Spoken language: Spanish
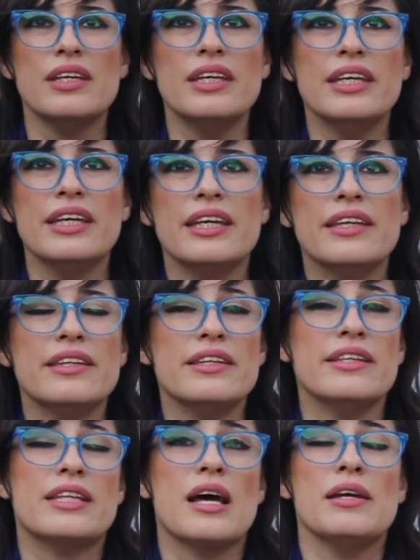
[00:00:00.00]
Y,
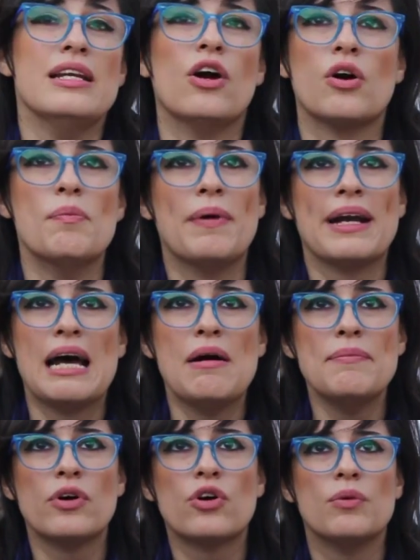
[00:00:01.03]
y, lo
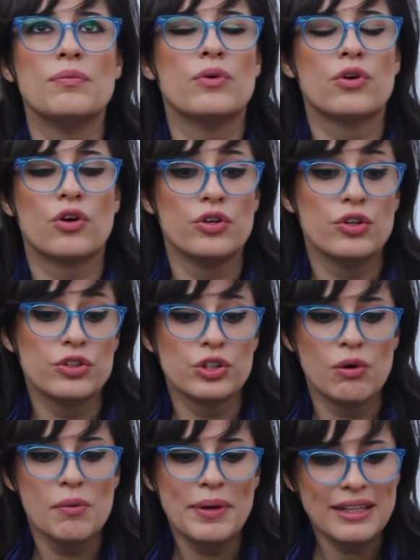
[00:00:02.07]
comparábamos como con
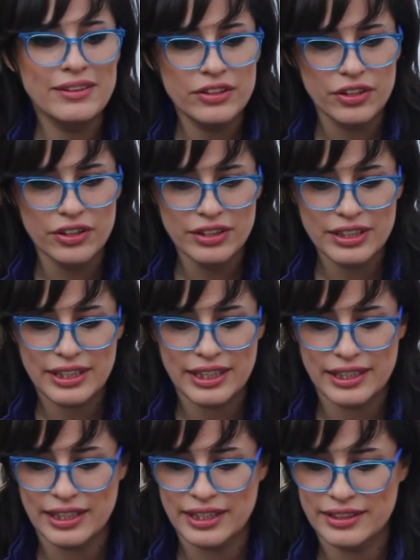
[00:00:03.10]
otro momento
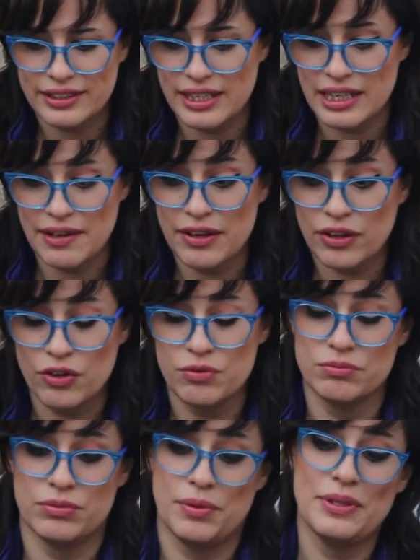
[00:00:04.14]
que tiene que ver con
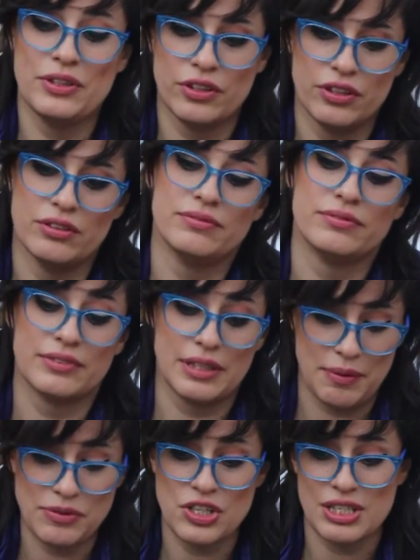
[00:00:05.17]
un momento que
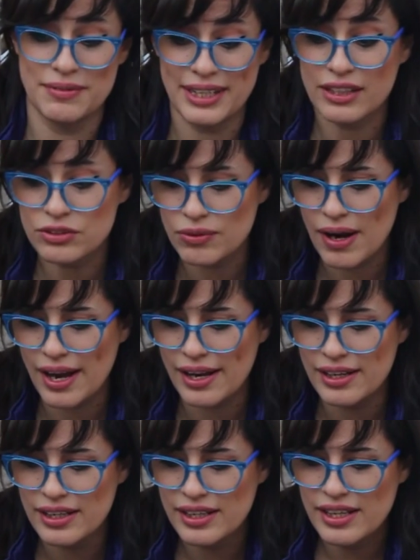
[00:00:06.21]
vamos a llamar
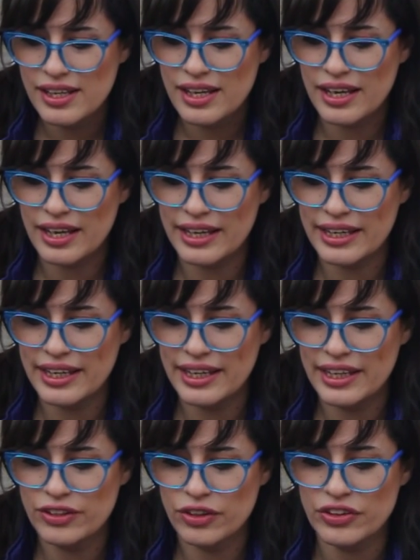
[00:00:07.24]
actual,
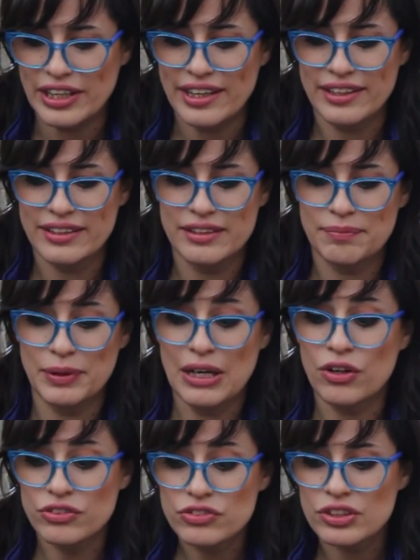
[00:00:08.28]
eh, donde por
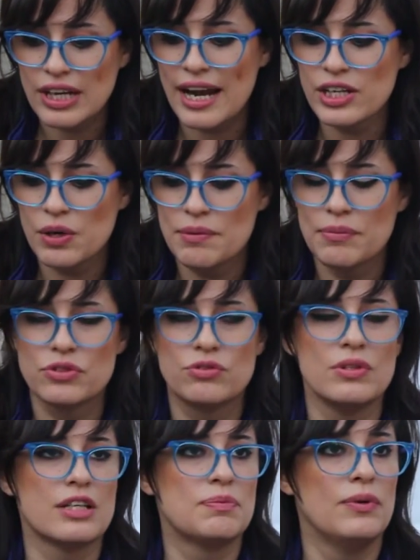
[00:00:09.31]
el contrario vemos
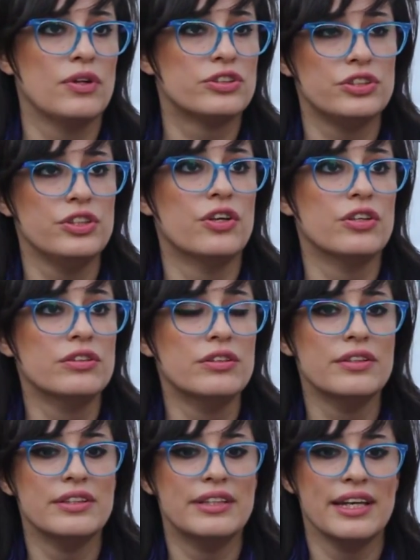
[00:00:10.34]
una
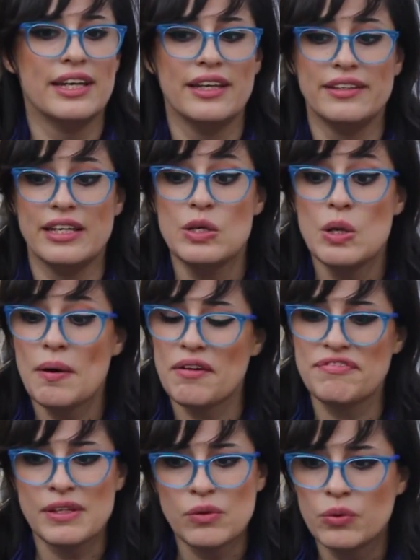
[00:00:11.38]
explosión de, nuevas
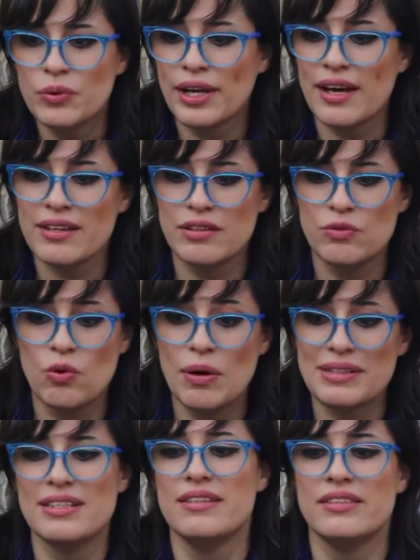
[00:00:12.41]
figuras, de
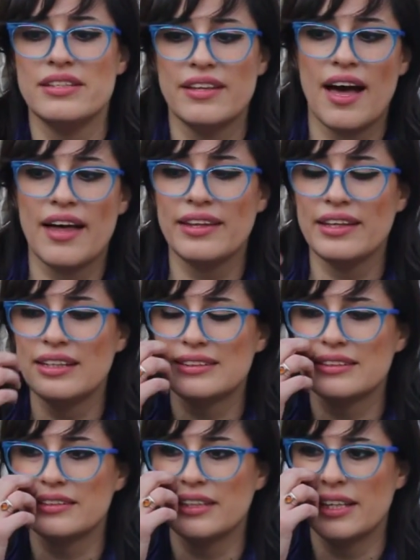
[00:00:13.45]
nuevas
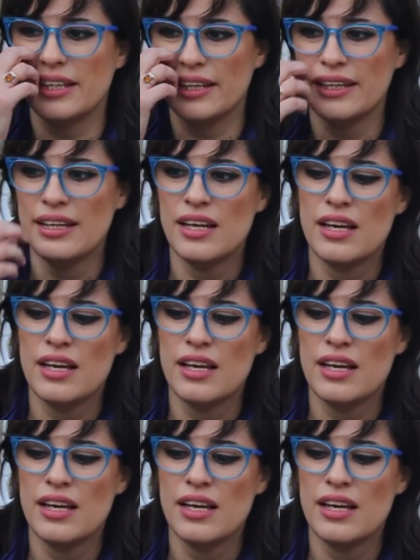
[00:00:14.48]
entidades, de,